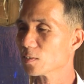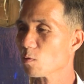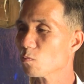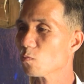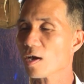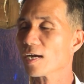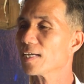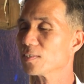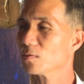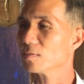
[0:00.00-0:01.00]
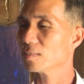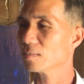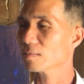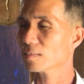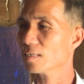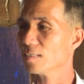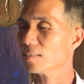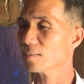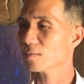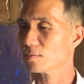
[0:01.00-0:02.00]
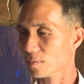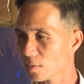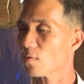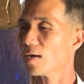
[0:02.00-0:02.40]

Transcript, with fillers: sống qua ngày thôi, thực tế là rất khó